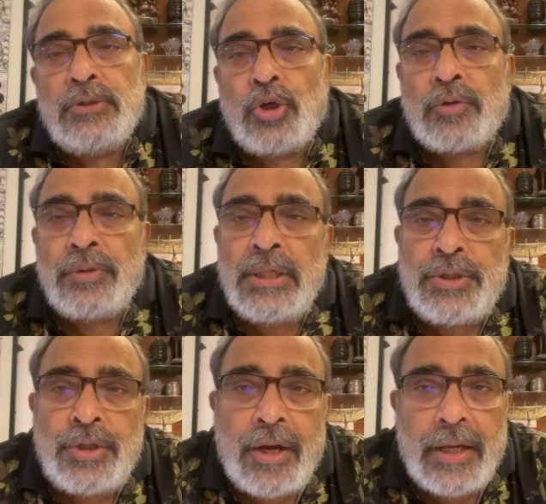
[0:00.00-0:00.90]
যত্নের
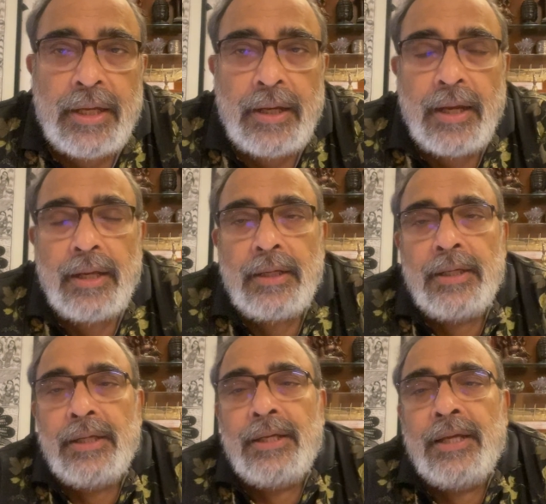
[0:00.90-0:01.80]
সঙ্গে
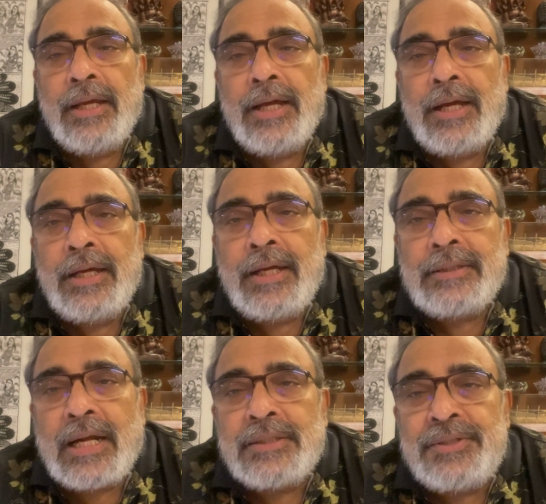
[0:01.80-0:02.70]

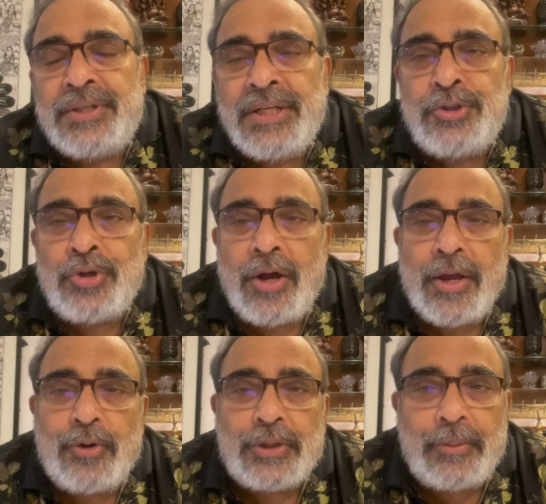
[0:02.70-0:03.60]
তার স্ত্রীর
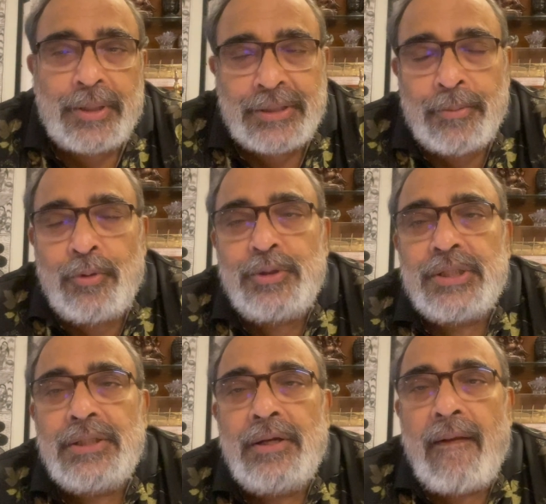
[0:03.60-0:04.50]
সঙ্গে কথাবার্তা
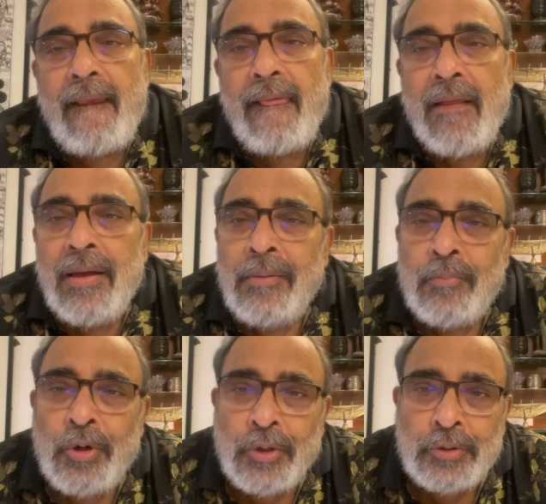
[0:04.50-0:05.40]
বলছেন
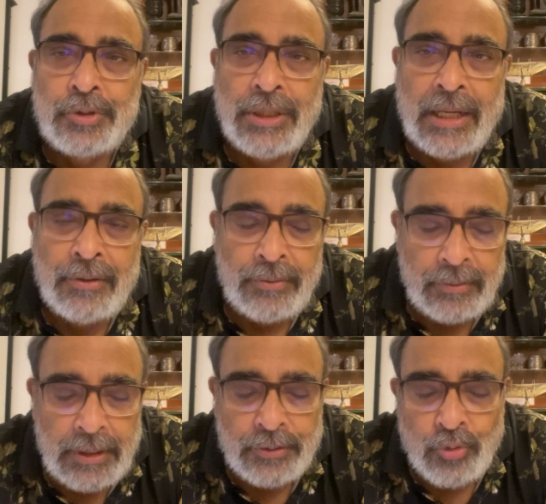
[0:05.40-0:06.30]
মনে হচ্ছে যেন
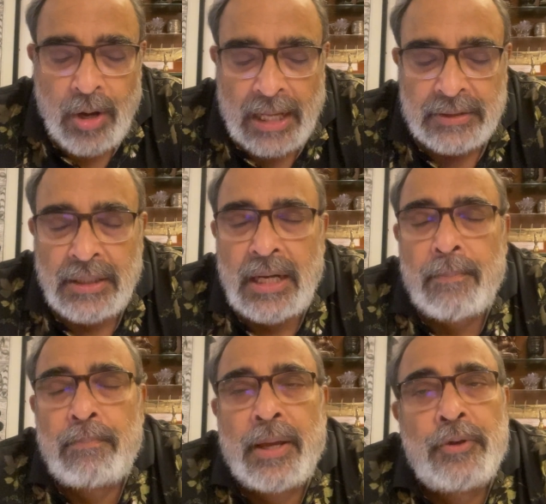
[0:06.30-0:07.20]
একটু খাতির
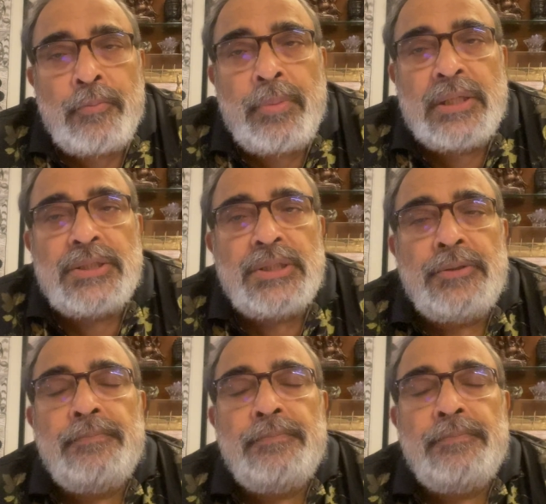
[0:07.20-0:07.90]
আপ্যায়ন বেশি